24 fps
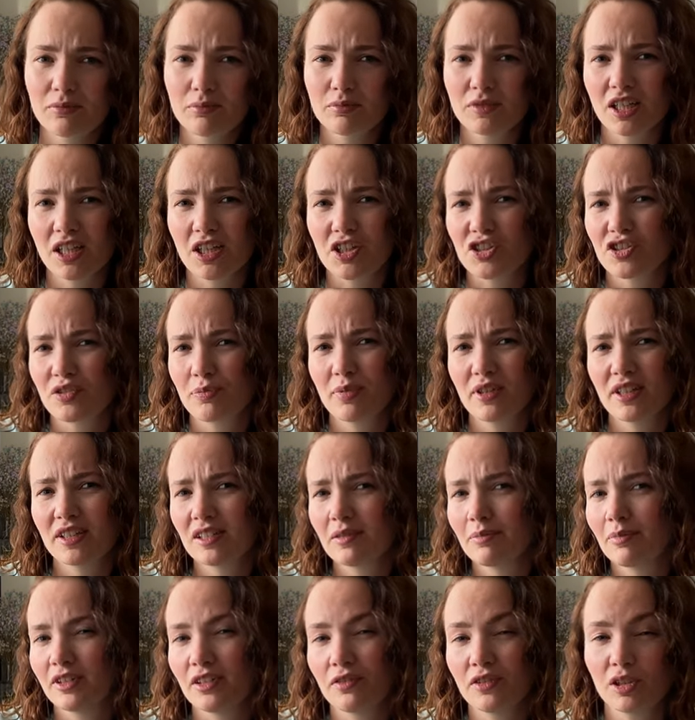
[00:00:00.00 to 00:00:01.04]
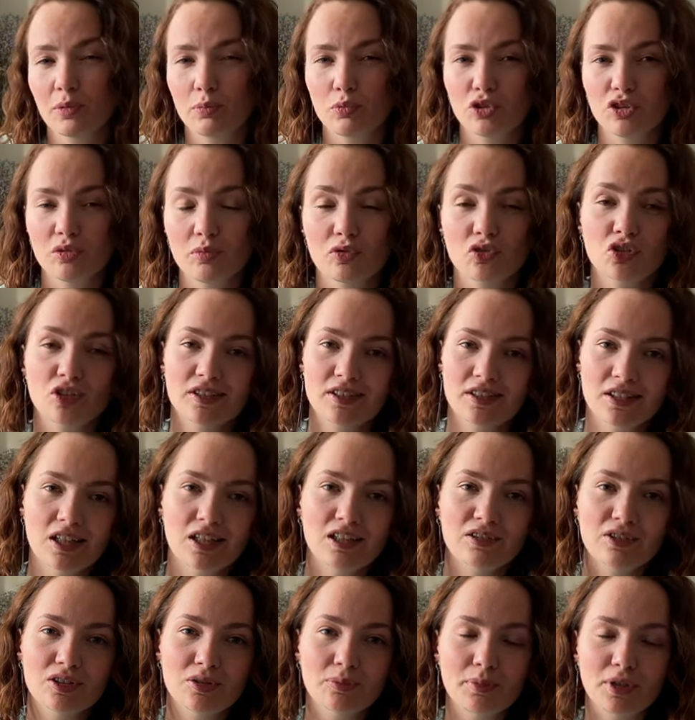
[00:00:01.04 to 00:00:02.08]
Мне кажется, в принципе, не все плюс-минус
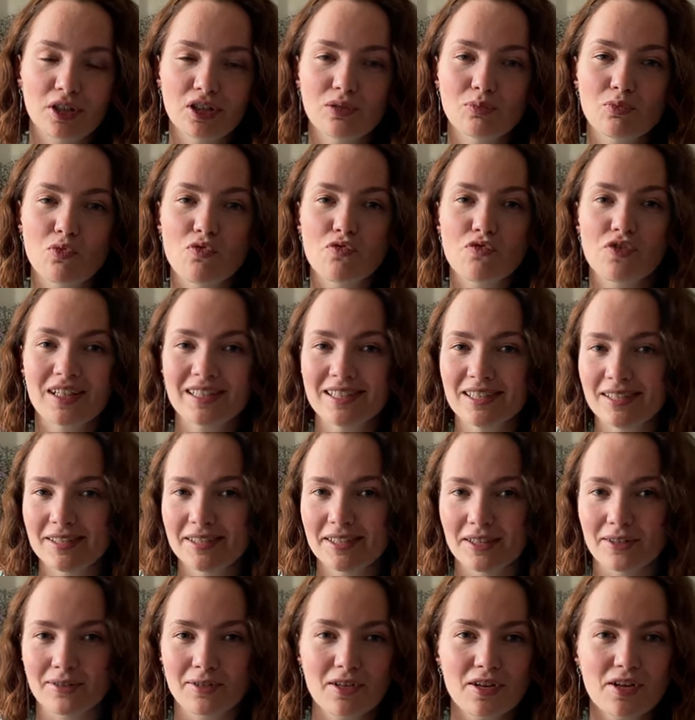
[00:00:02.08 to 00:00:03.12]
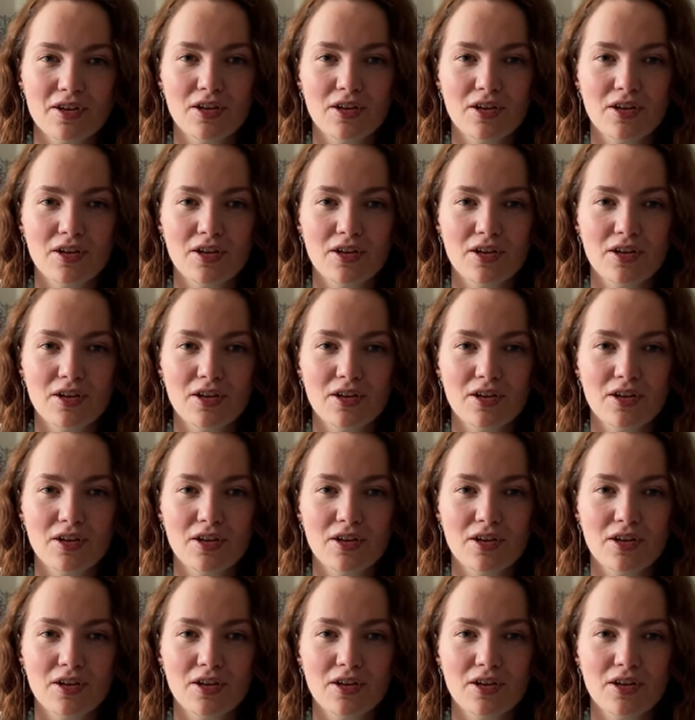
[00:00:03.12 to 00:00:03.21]
одинаковые, поэтому вводите